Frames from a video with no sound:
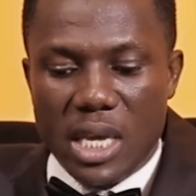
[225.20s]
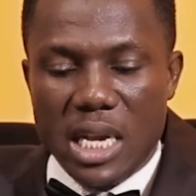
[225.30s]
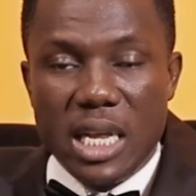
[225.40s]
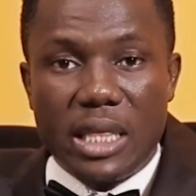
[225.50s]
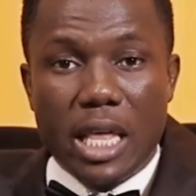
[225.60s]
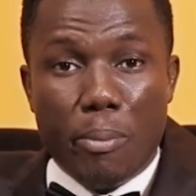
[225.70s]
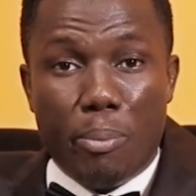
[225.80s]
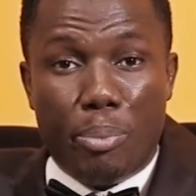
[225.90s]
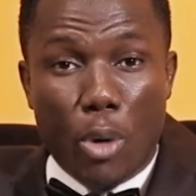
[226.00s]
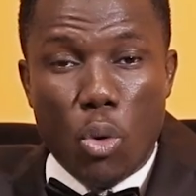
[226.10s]
Il était
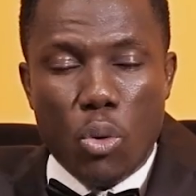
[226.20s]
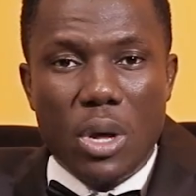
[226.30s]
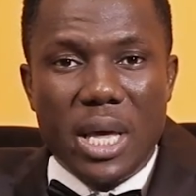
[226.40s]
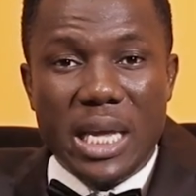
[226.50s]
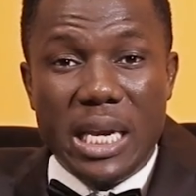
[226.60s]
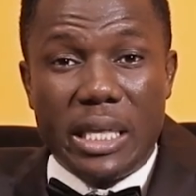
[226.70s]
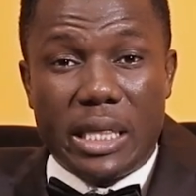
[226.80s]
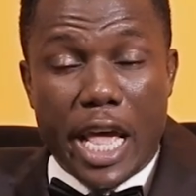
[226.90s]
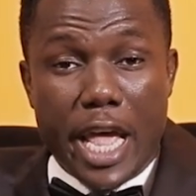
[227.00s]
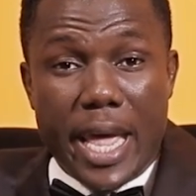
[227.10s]
beau, il
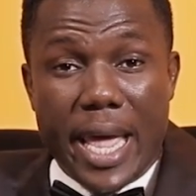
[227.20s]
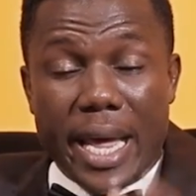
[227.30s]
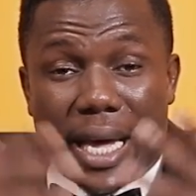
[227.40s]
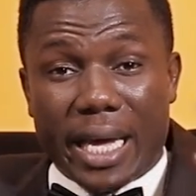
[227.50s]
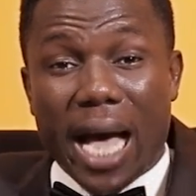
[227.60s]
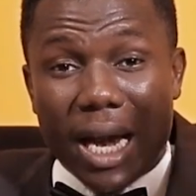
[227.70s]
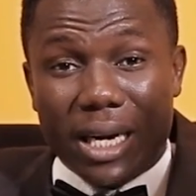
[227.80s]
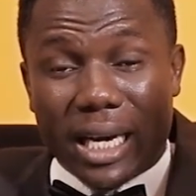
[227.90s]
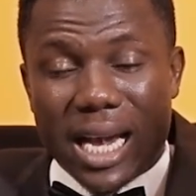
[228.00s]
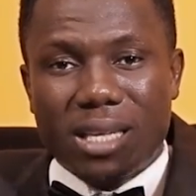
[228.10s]
était
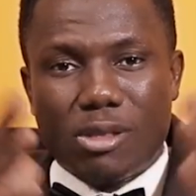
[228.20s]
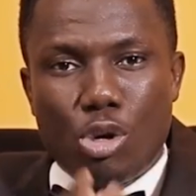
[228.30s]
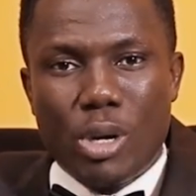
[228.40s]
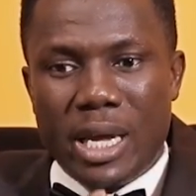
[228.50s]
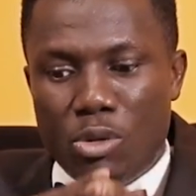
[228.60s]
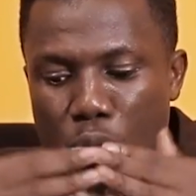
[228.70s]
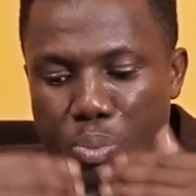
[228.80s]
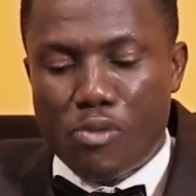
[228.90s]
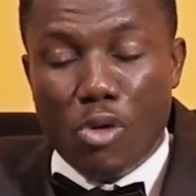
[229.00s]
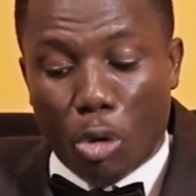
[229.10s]
éclatant. Et nous
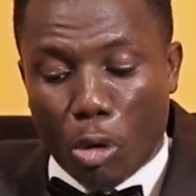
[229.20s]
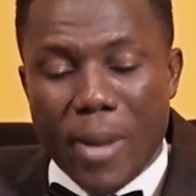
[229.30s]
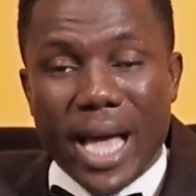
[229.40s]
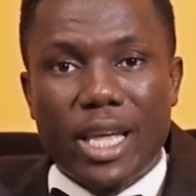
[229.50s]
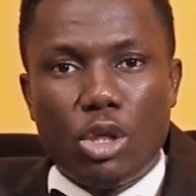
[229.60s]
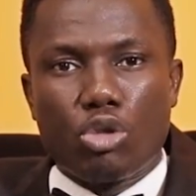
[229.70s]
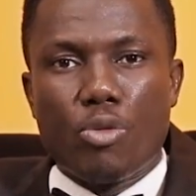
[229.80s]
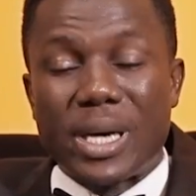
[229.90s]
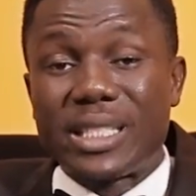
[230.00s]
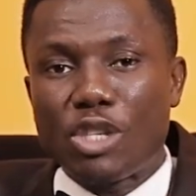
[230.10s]
pouvons remarquer dans ce
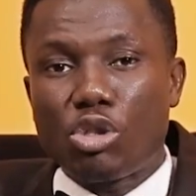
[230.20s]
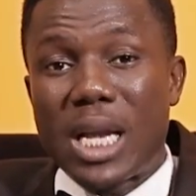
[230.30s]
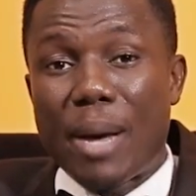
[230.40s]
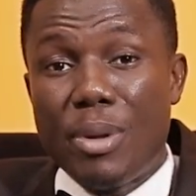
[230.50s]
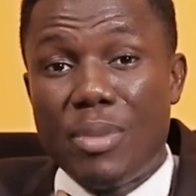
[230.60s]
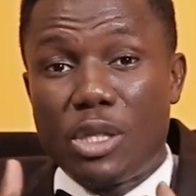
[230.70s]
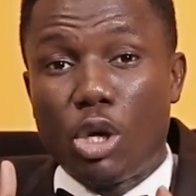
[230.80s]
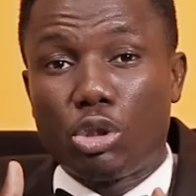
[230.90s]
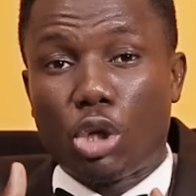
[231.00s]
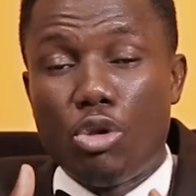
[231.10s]
passage que la Bible est
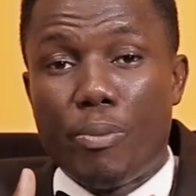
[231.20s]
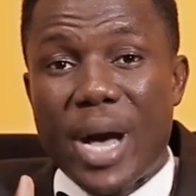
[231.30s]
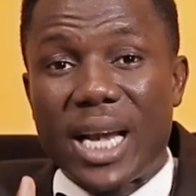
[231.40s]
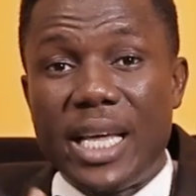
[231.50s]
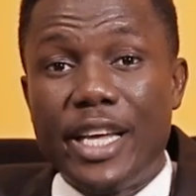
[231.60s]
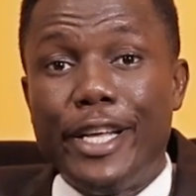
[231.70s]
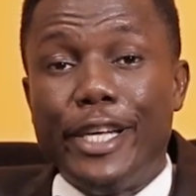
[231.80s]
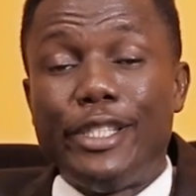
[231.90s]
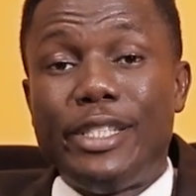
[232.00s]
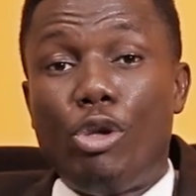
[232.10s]
en train de parler
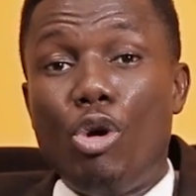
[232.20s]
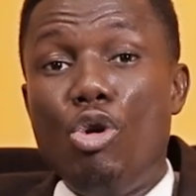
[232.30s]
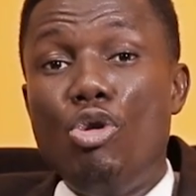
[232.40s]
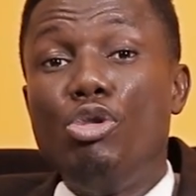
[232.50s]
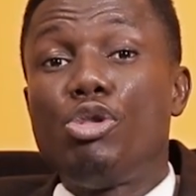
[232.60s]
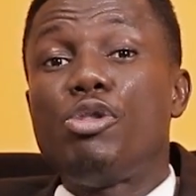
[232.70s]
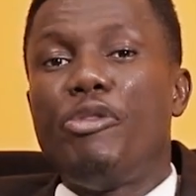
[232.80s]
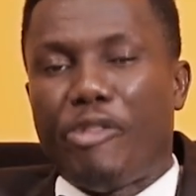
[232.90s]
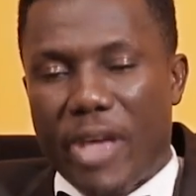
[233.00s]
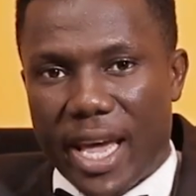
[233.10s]
de
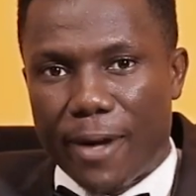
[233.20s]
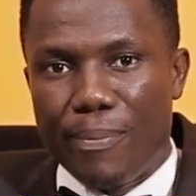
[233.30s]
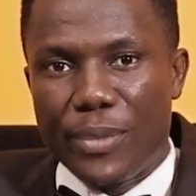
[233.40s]
Lucifer.